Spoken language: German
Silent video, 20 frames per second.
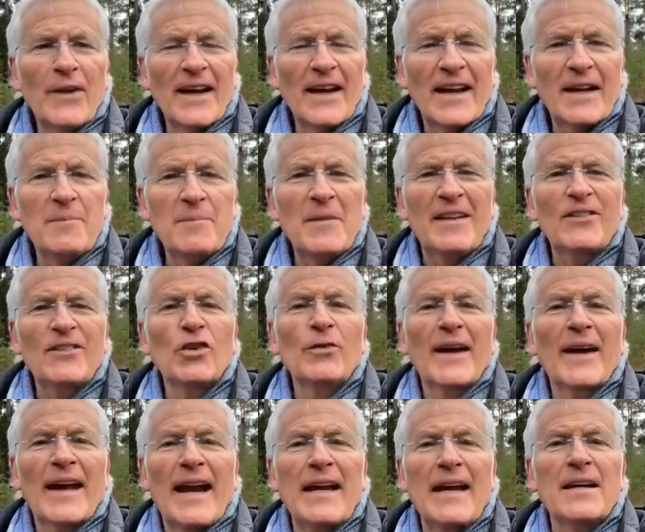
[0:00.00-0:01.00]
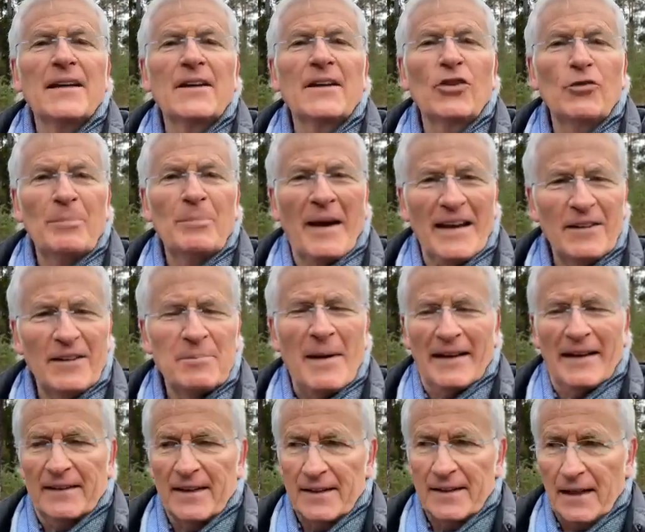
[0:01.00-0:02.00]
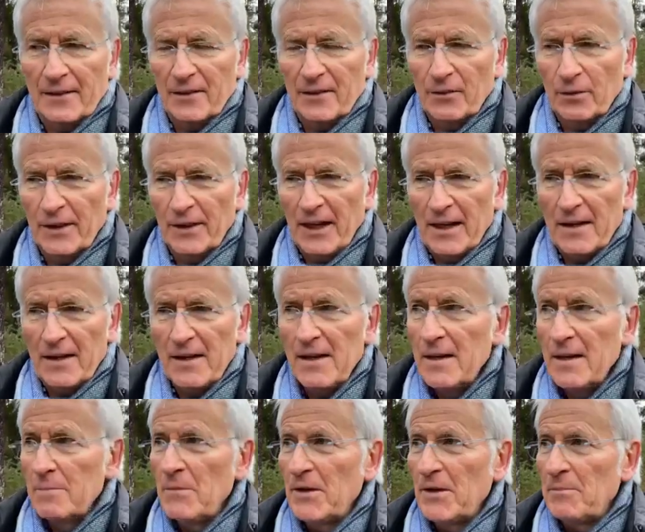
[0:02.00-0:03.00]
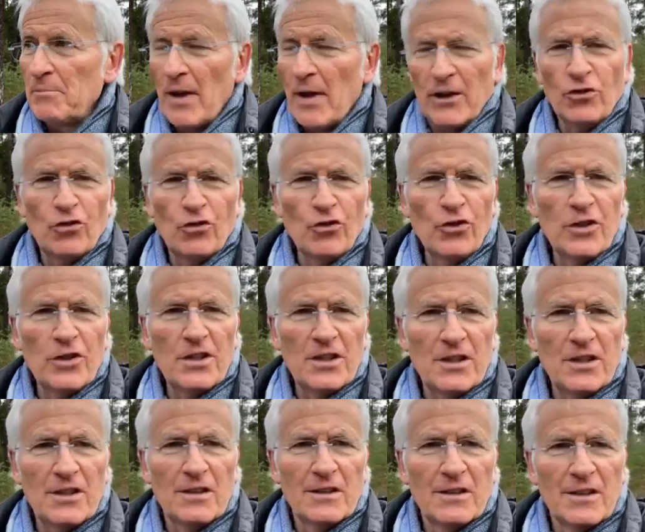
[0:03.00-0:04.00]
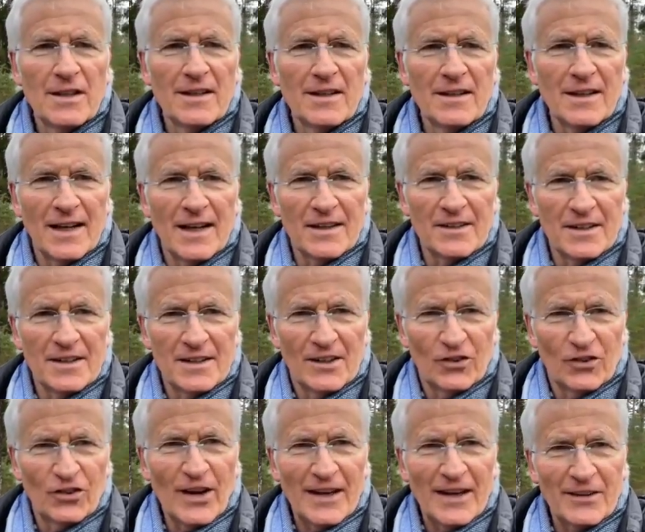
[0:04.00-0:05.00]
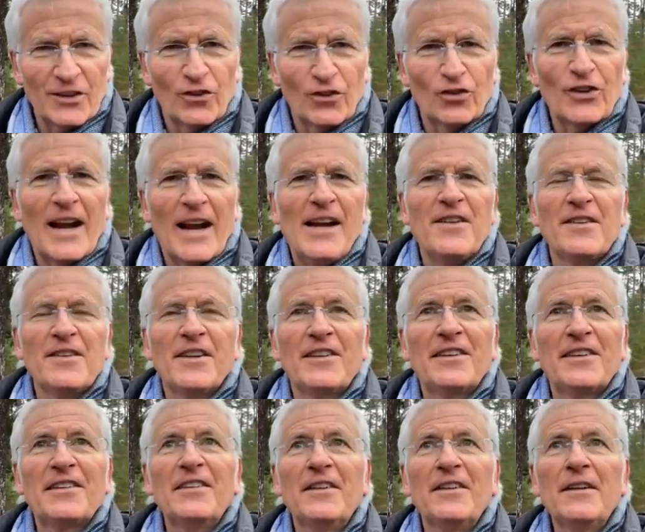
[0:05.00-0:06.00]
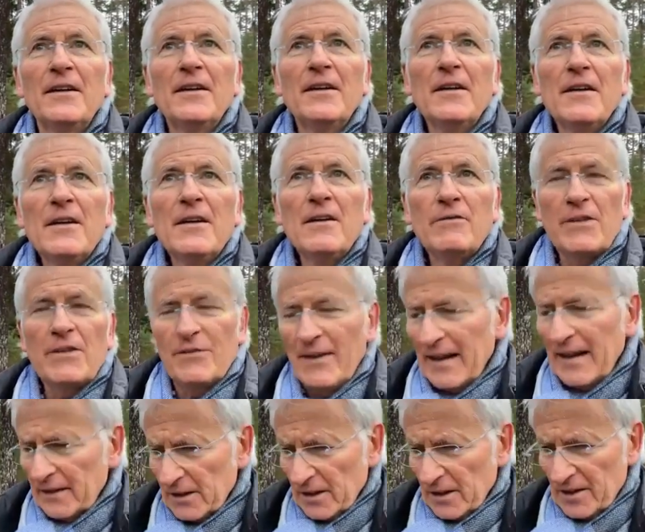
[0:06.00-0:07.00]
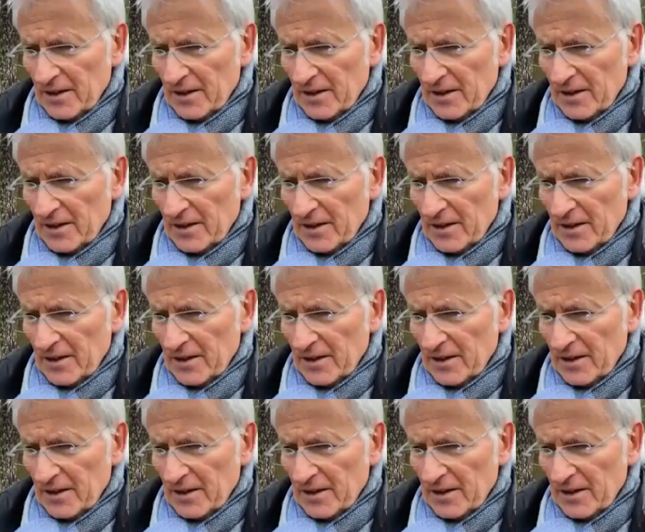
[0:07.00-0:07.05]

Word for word: souverän, mit souveränen Gesprächspartnern anzugehen, mit Menschen, die äh, an den entscheidenden Stellen sitzen. Wir